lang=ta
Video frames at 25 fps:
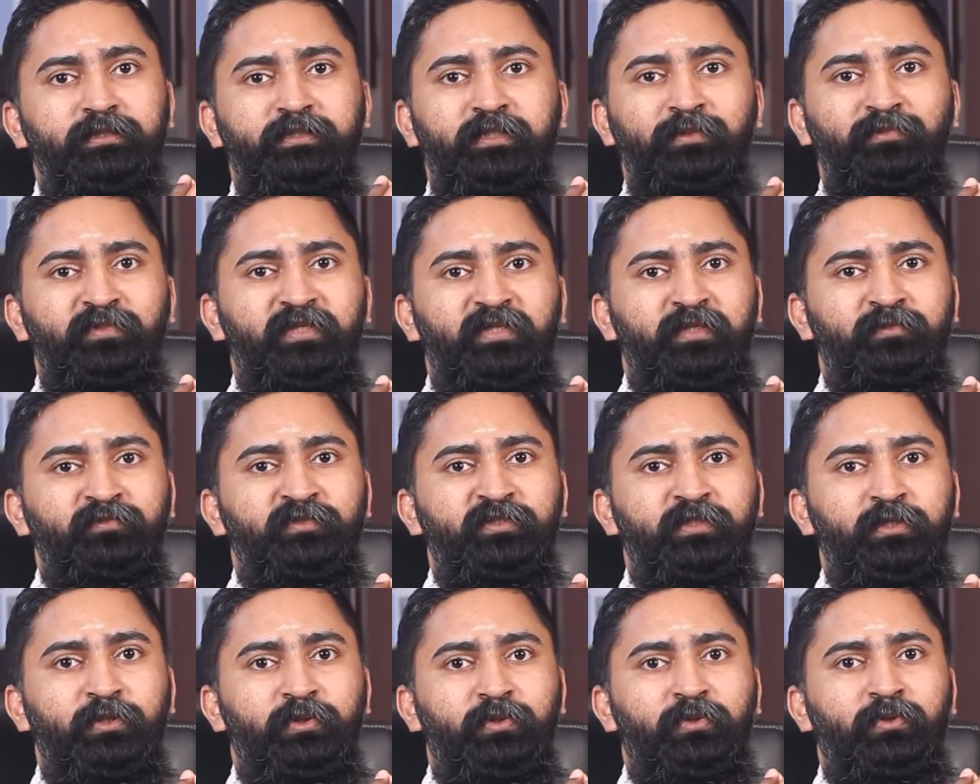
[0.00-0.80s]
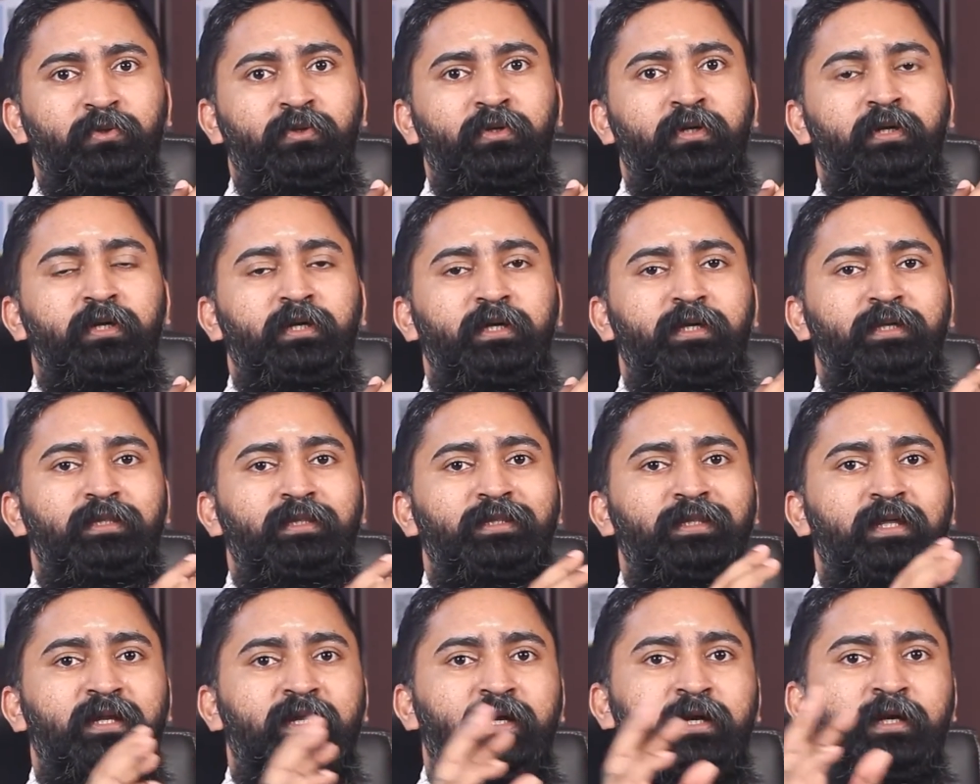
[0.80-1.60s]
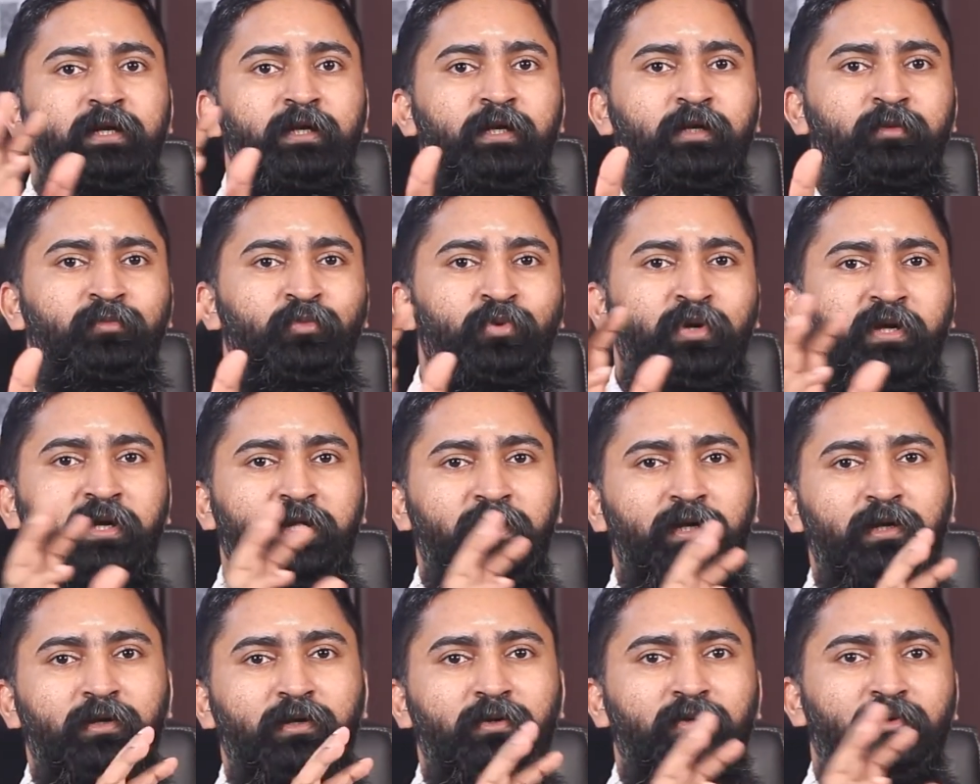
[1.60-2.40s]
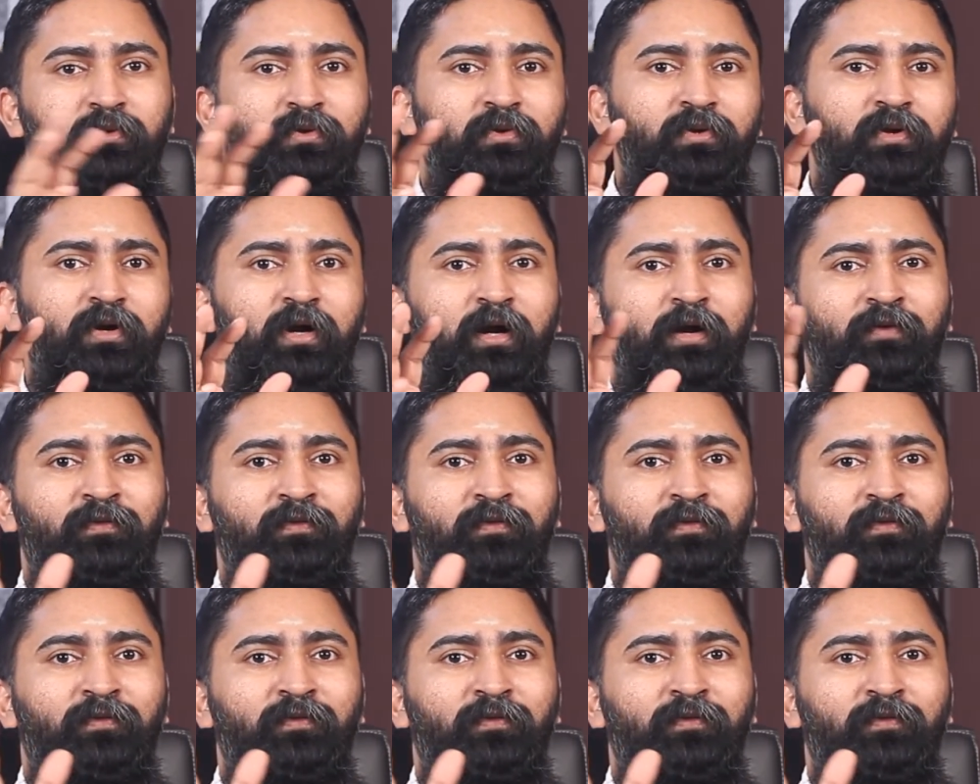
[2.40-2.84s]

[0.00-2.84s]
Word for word: சிம்டம்ஸ் இருக்கும் இந்த ரெண்டு முனைகளுக்கும்